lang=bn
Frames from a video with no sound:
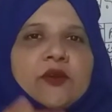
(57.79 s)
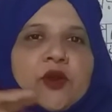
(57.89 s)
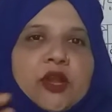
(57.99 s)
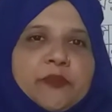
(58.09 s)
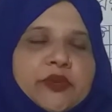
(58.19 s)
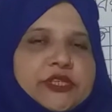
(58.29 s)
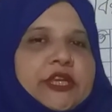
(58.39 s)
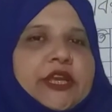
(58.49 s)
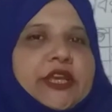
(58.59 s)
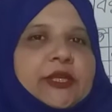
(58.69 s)
অল্প
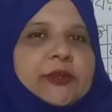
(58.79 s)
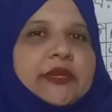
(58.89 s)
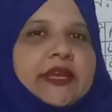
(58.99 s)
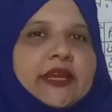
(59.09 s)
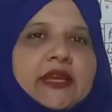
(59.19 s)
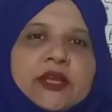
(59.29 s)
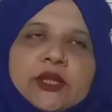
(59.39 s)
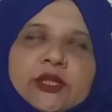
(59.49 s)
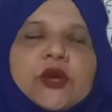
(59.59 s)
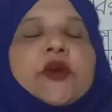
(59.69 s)
শিক্ষিত এক
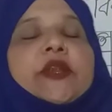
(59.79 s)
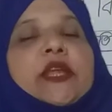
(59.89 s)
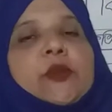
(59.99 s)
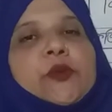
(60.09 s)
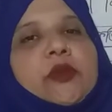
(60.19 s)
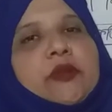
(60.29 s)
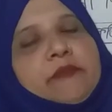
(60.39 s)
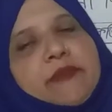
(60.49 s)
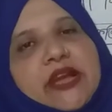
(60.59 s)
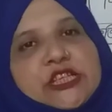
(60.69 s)
ধনী লোক
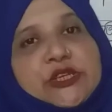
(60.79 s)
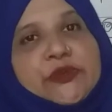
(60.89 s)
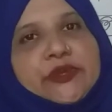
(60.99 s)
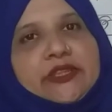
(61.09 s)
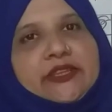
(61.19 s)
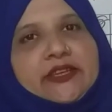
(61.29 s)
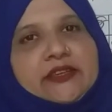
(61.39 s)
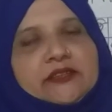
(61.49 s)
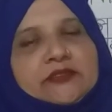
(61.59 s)
বাস করতেন